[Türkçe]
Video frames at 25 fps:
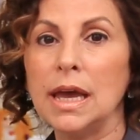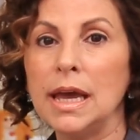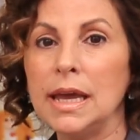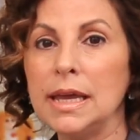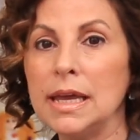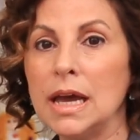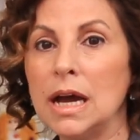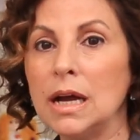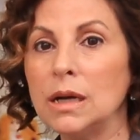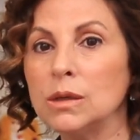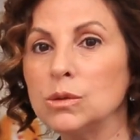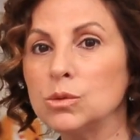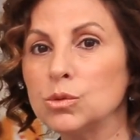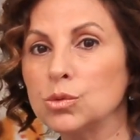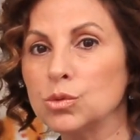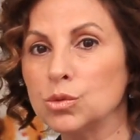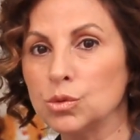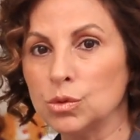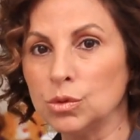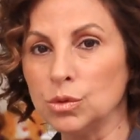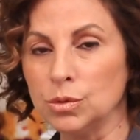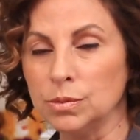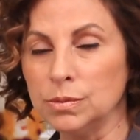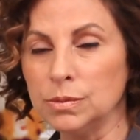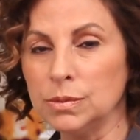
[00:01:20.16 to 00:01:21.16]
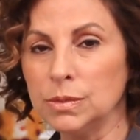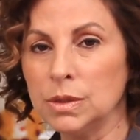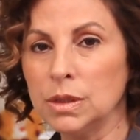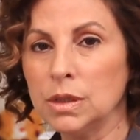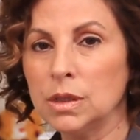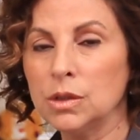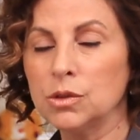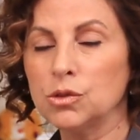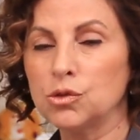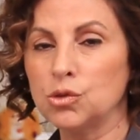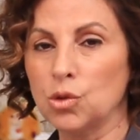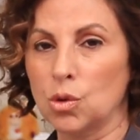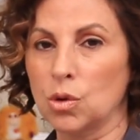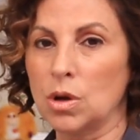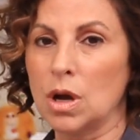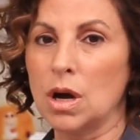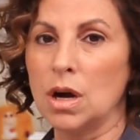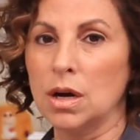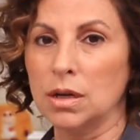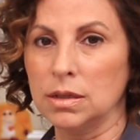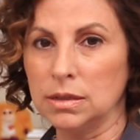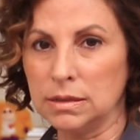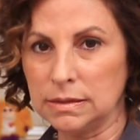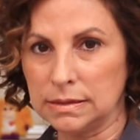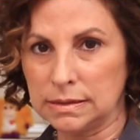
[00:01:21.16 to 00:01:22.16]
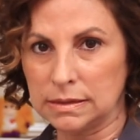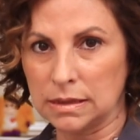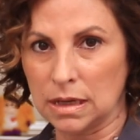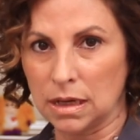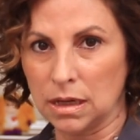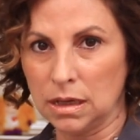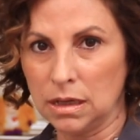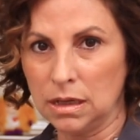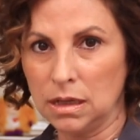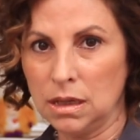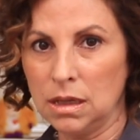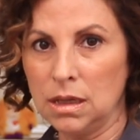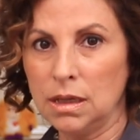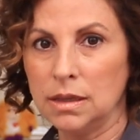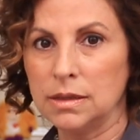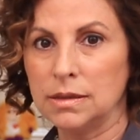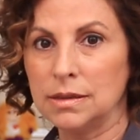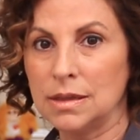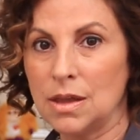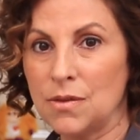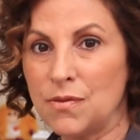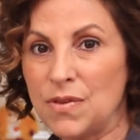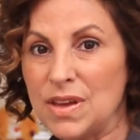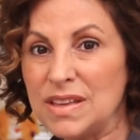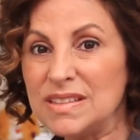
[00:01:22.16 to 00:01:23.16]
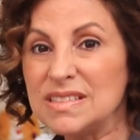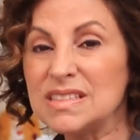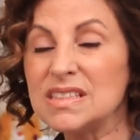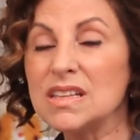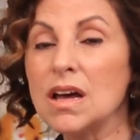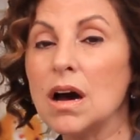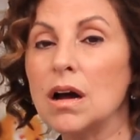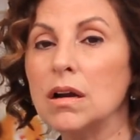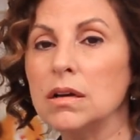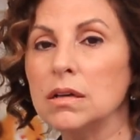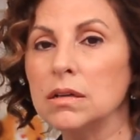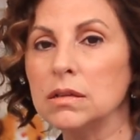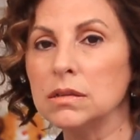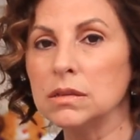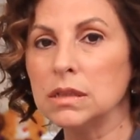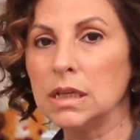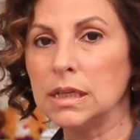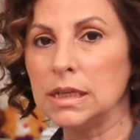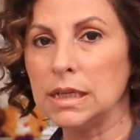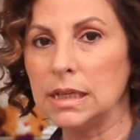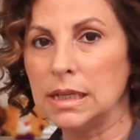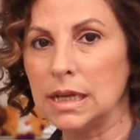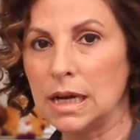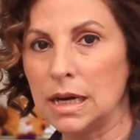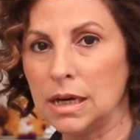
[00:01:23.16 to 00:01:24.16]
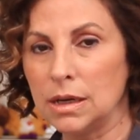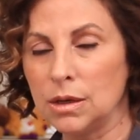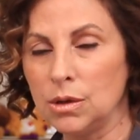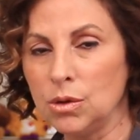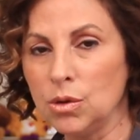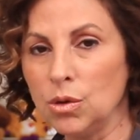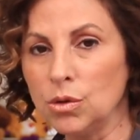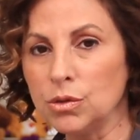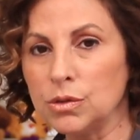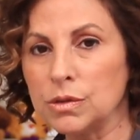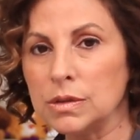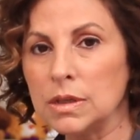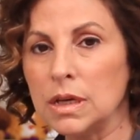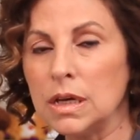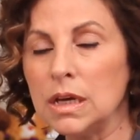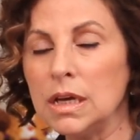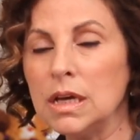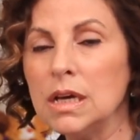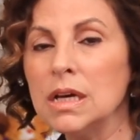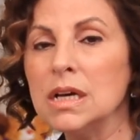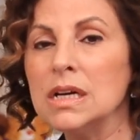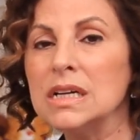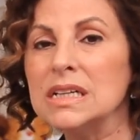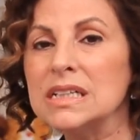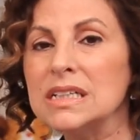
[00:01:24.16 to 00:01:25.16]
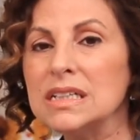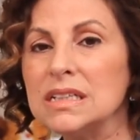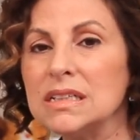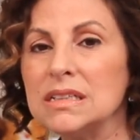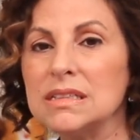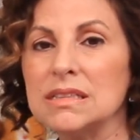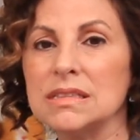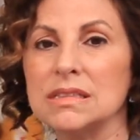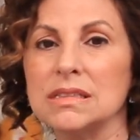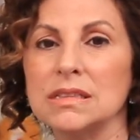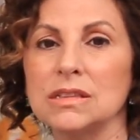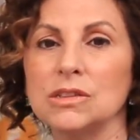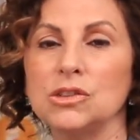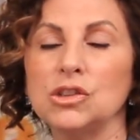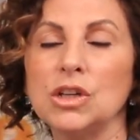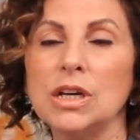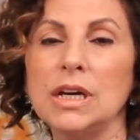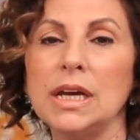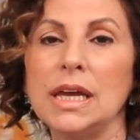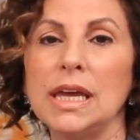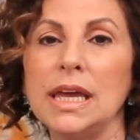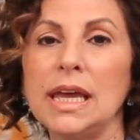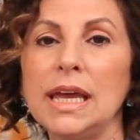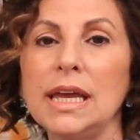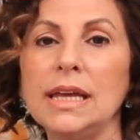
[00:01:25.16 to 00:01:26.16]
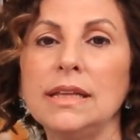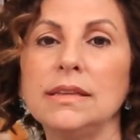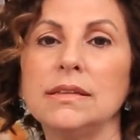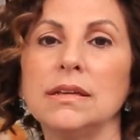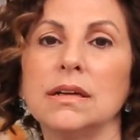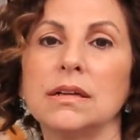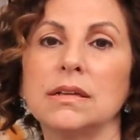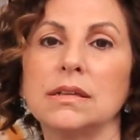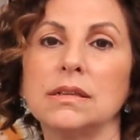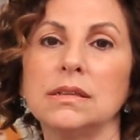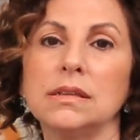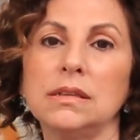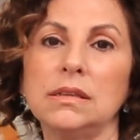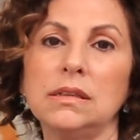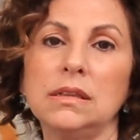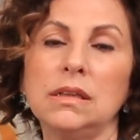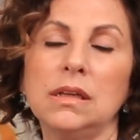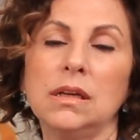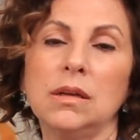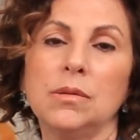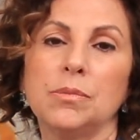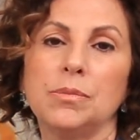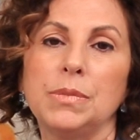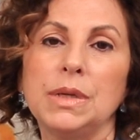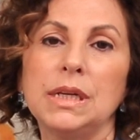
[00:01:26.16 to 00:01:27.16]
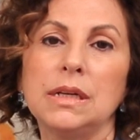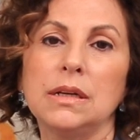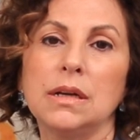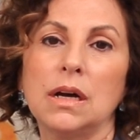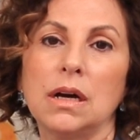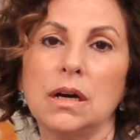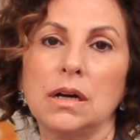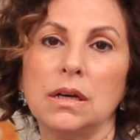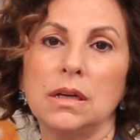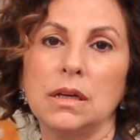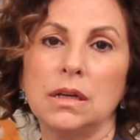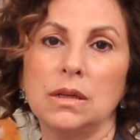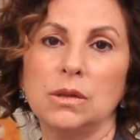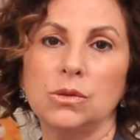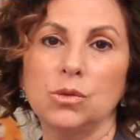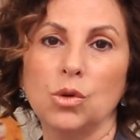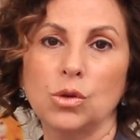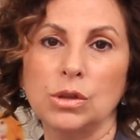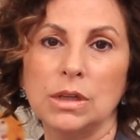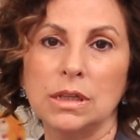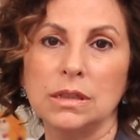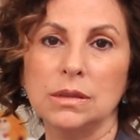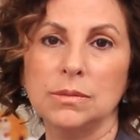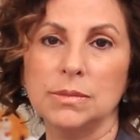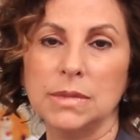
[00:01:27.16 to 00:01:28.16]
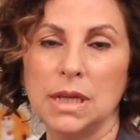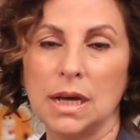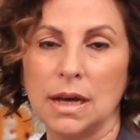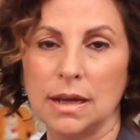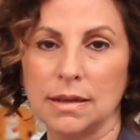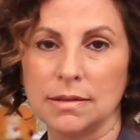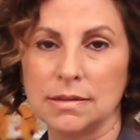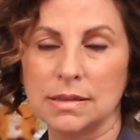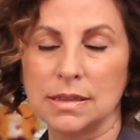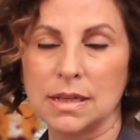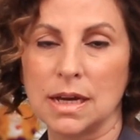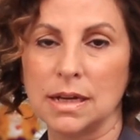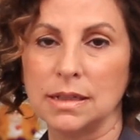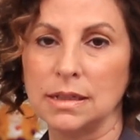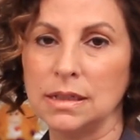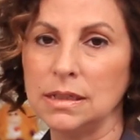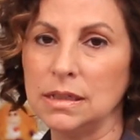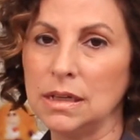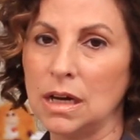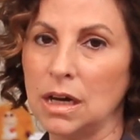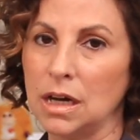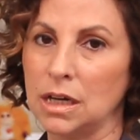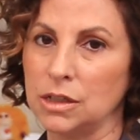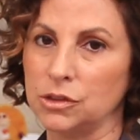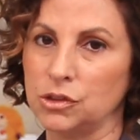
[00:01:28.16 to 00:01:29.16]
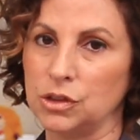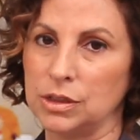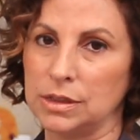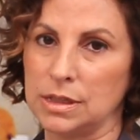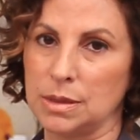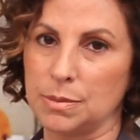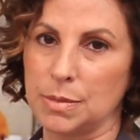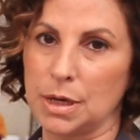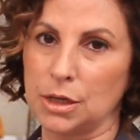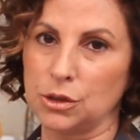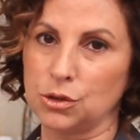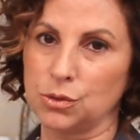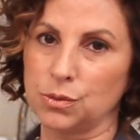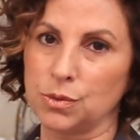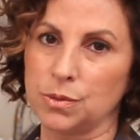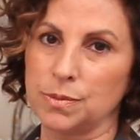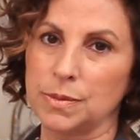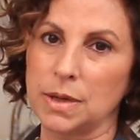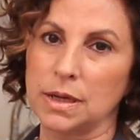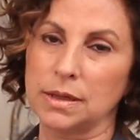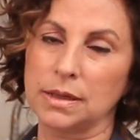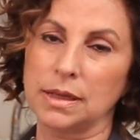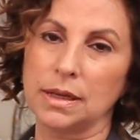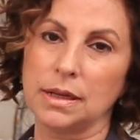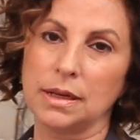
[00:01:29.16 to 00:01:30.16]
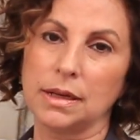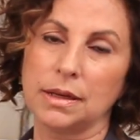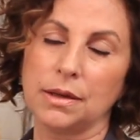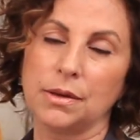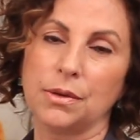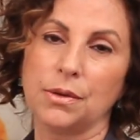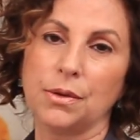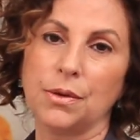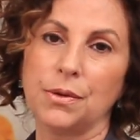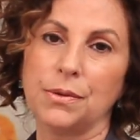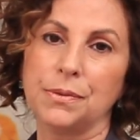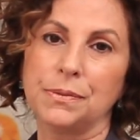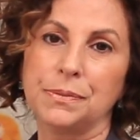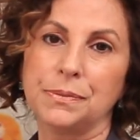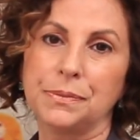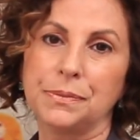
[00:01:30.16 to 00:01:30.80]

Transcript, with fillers: Eğer durum çok ağırsa, nefes darlığına ilerliyorsa hızlıca en yakın bir e, donanımlı hastanenin aciline başvurmak gerekiyor.